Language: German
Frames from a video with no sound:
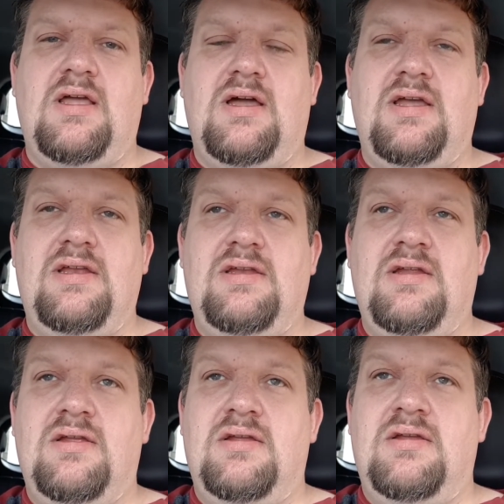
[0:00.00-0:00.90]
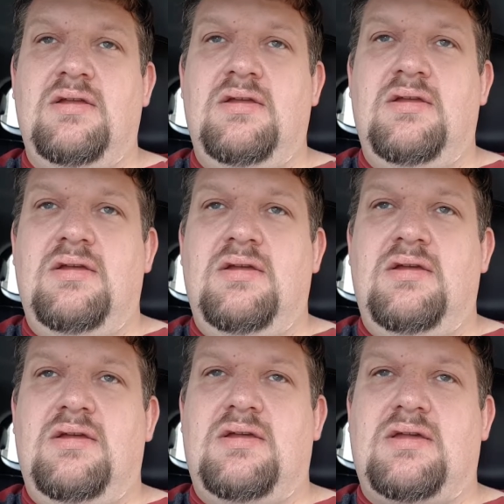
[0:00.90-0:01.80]
ein
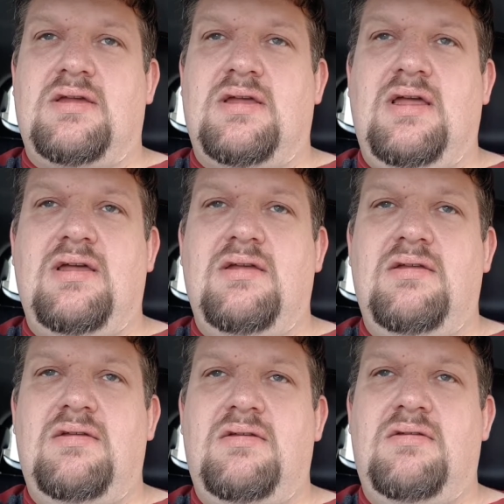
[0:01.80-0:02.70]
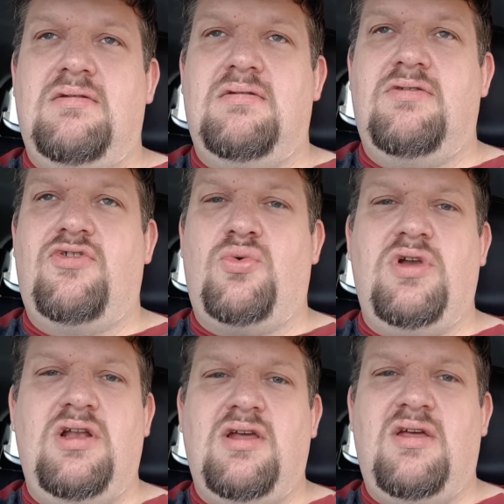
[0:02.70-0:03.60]
Rache,
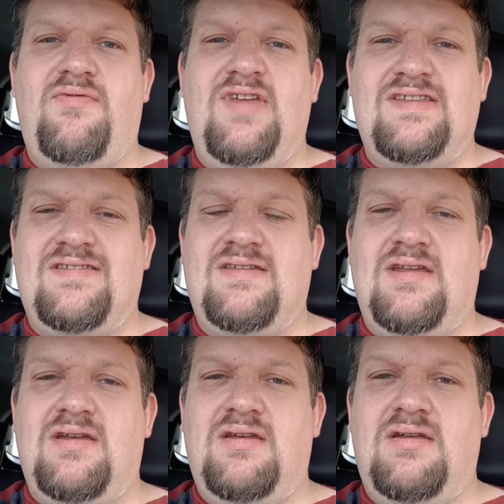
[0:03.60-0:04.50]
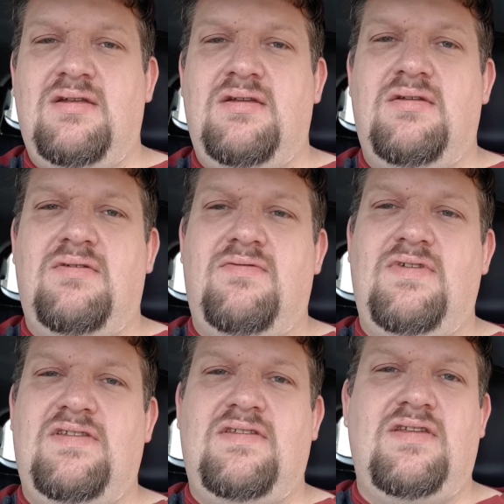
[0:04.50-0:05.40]
Thriller, Western,
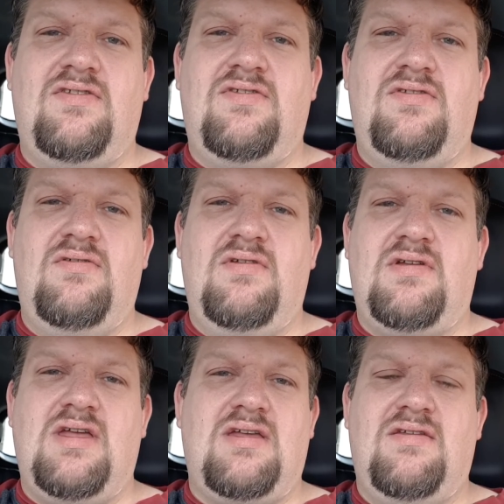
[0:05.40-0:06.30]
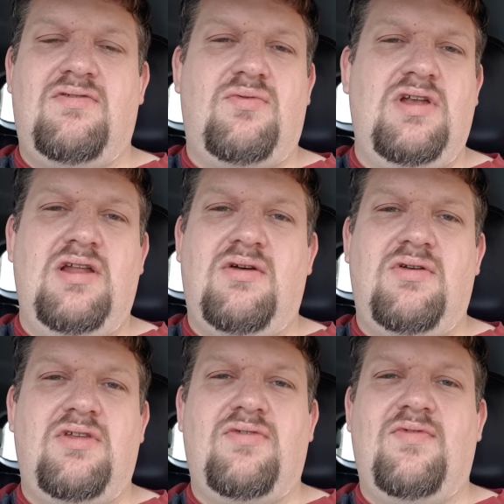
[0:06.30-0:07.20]
Western, Rache, Thriller
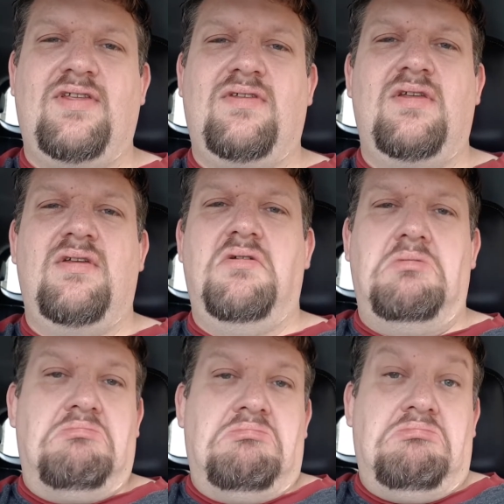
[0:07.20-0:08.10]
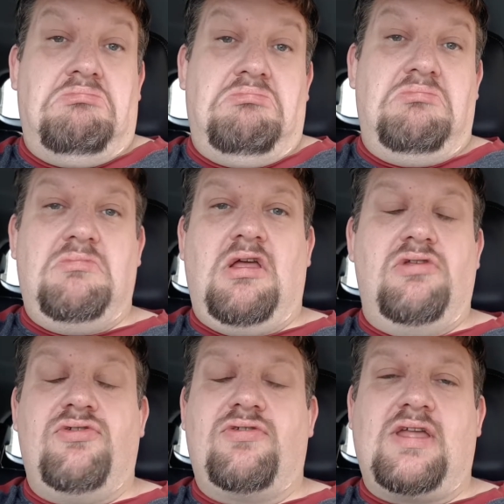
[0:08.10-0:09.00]
oder sowas.
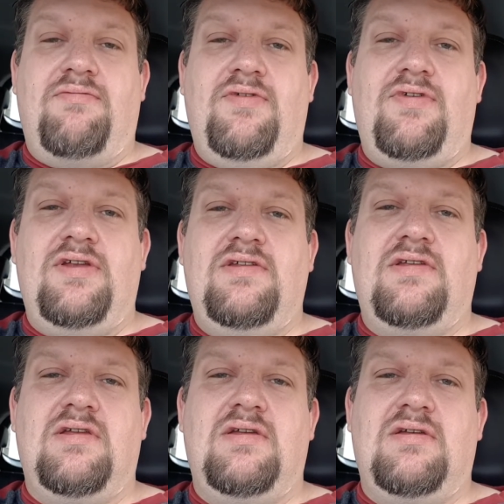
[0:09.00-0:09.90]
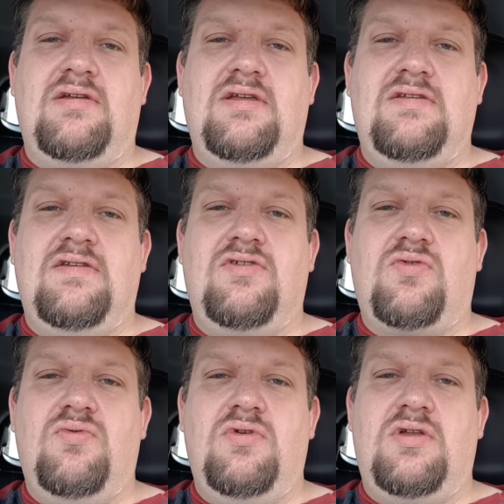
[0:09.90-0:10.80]
Also das Cover fand ich äh, richtig
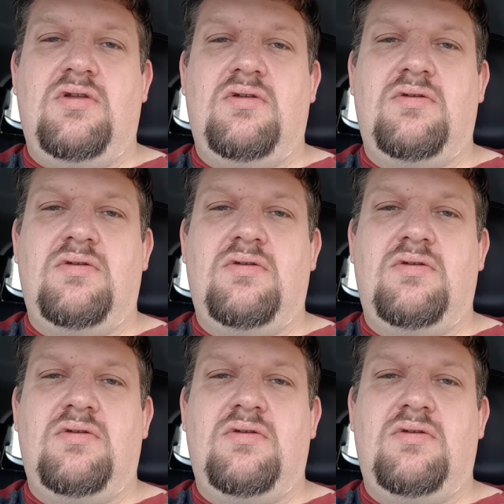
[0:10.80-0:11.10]
gut